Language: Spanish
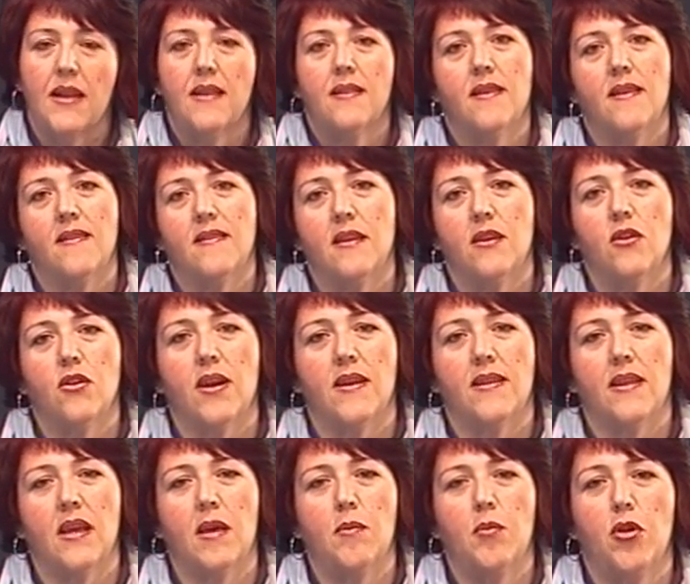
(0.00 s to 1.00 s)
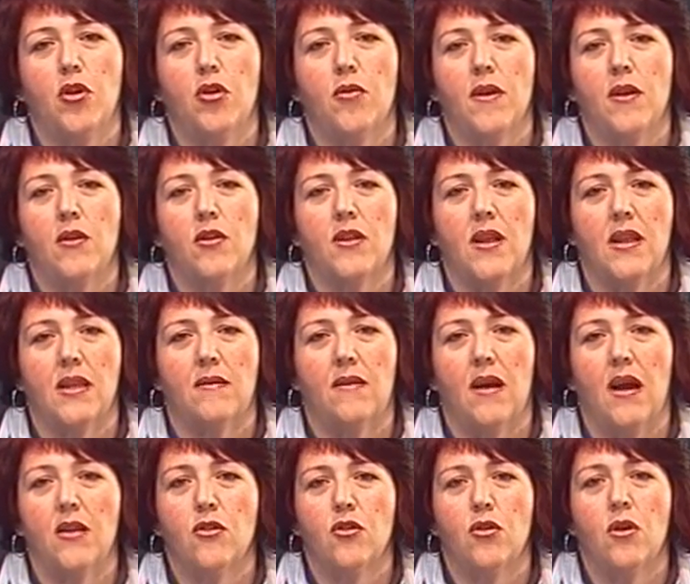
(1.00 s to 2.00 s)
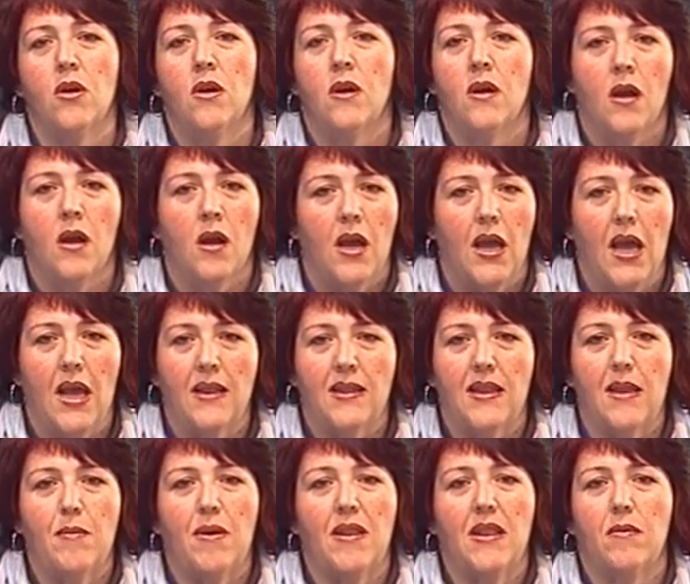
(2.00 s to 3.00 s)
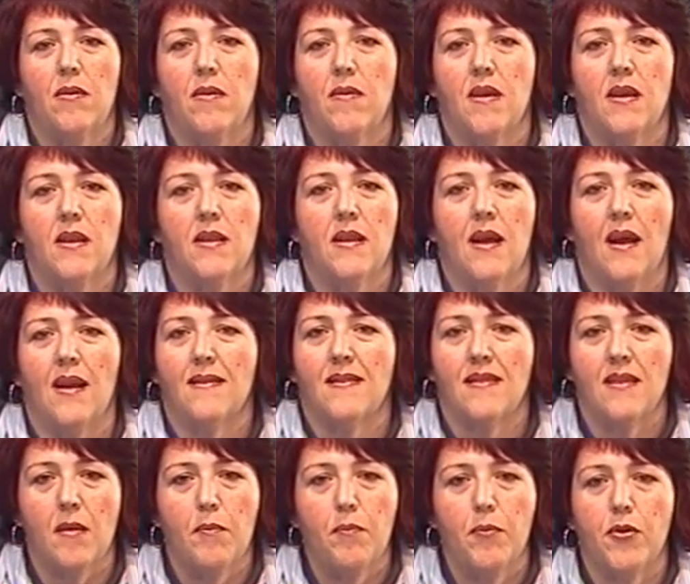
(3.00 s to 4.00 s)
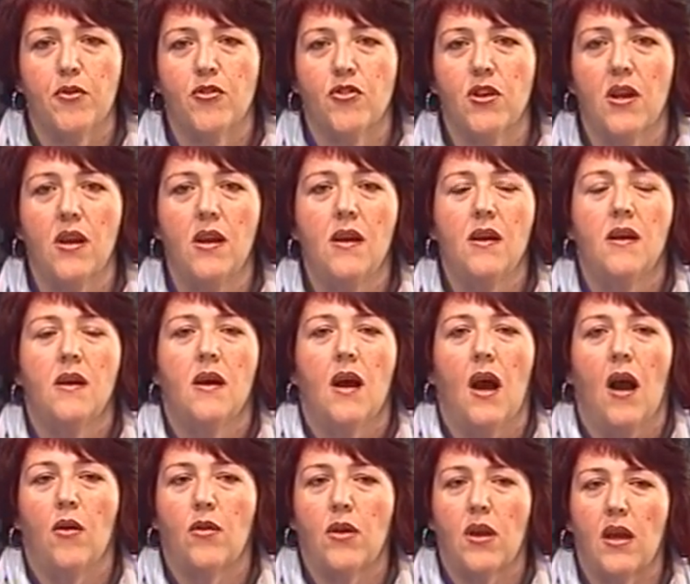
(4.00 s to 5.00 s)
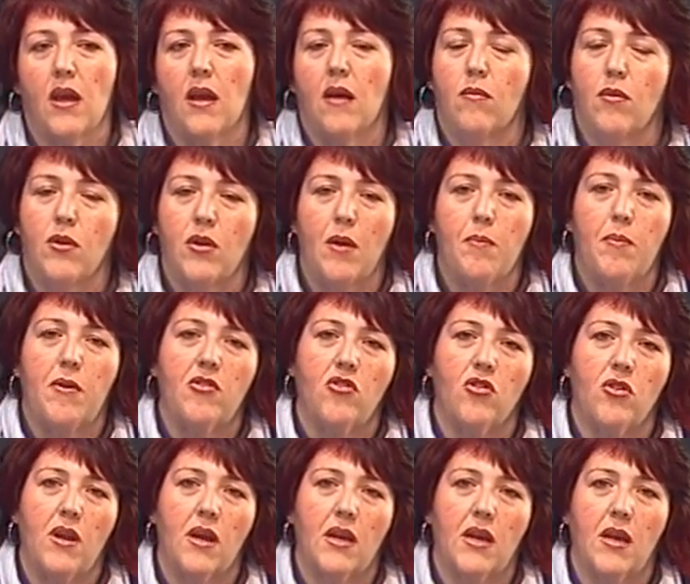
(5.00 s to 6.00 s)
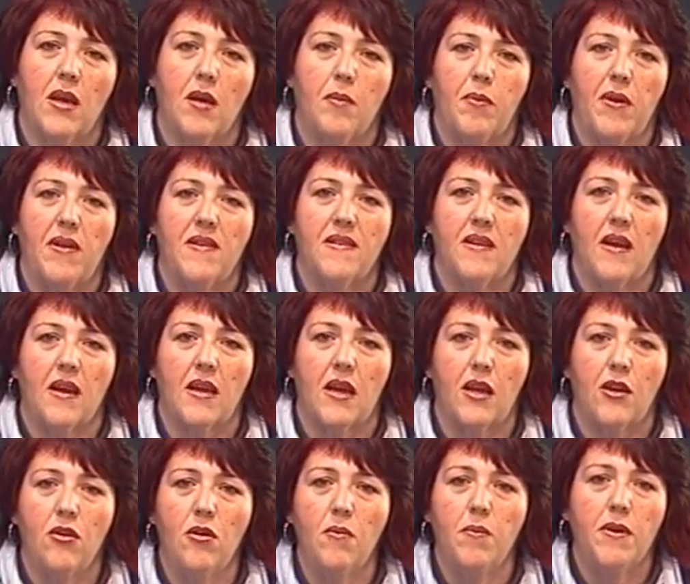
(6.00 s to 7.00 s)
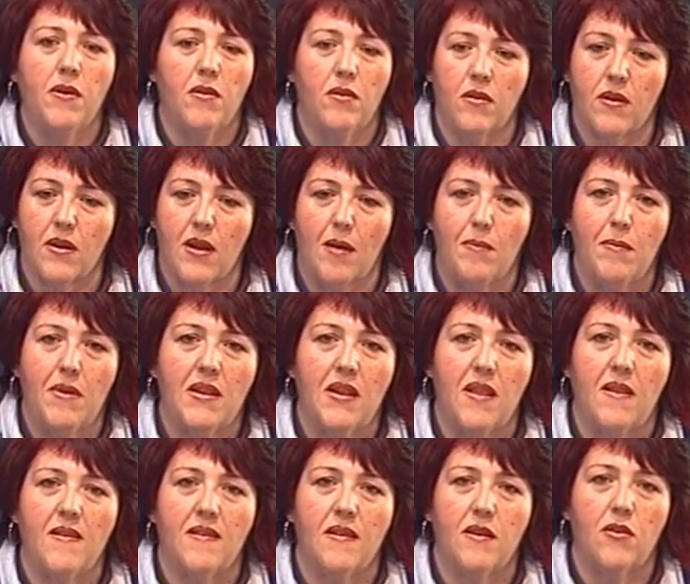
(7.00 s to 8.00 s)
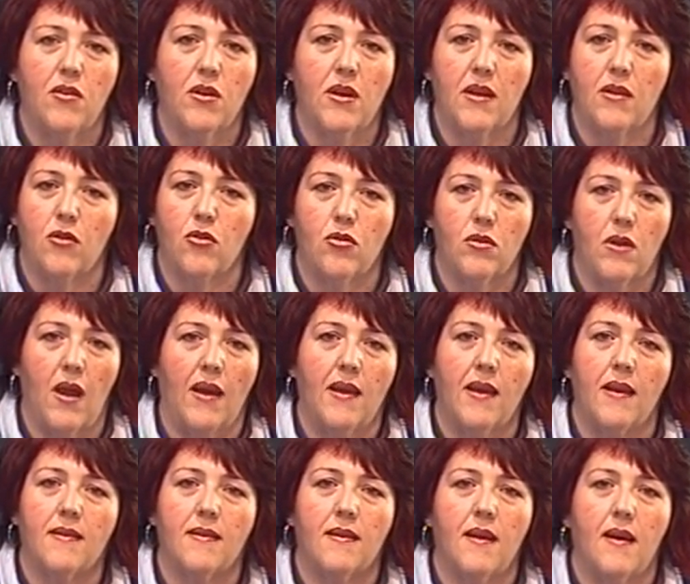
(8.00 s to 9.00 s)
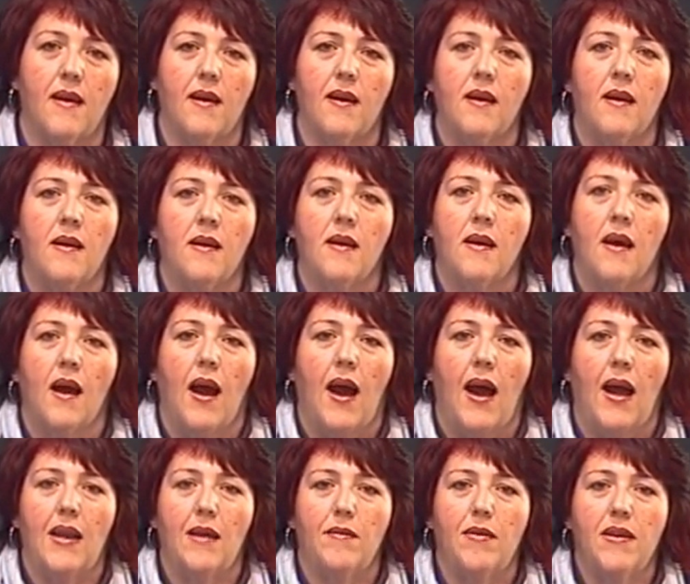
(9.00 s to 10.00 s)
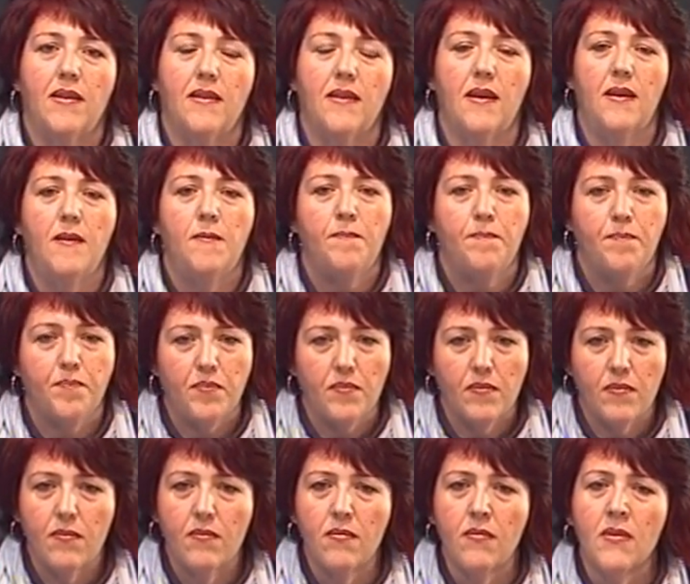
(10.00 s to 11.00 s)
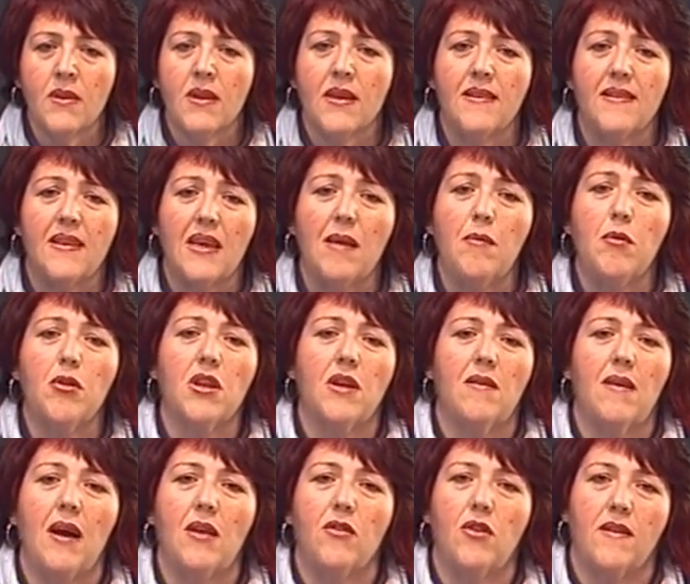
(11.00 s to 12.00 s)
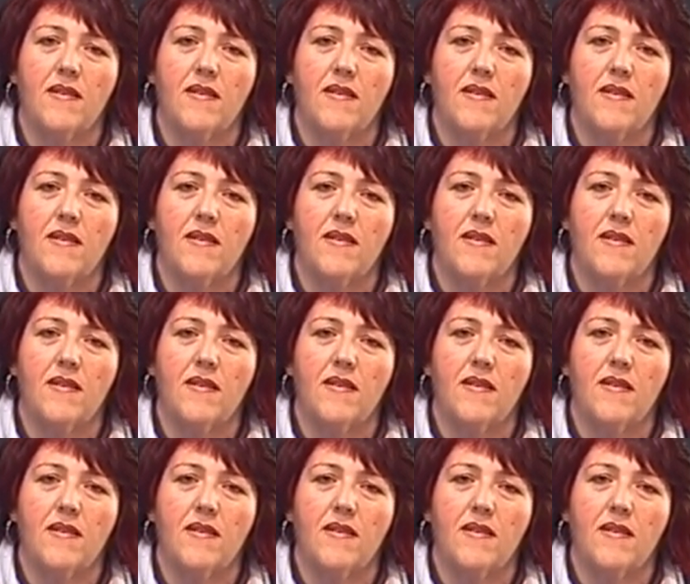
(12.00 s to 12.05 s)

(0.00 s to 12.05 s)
Deciros que este equipo de gobierno está trabajando en temas de vivienda al 100%, aunque bueno, hay personas que piensan que no, pero realmente deciros que ahí está a la vista, que seguimos trabajando al